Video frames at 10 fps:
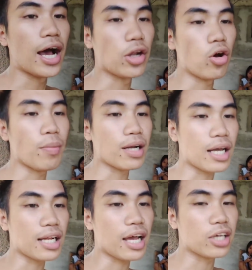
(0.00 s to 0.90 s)
Ano,
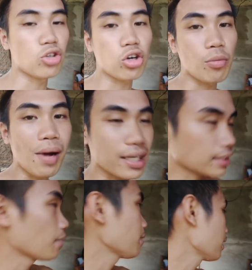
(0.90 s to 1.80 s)
para lagi niyo akong
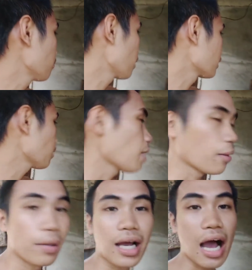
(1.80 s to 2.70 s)
makasama
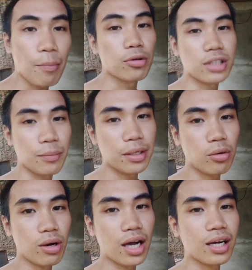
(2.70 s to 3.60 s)
magdamag maghapon, sabi
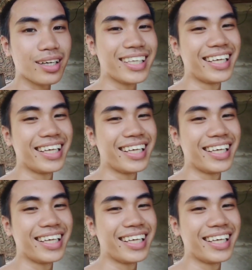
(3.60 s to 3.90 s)
ko nga.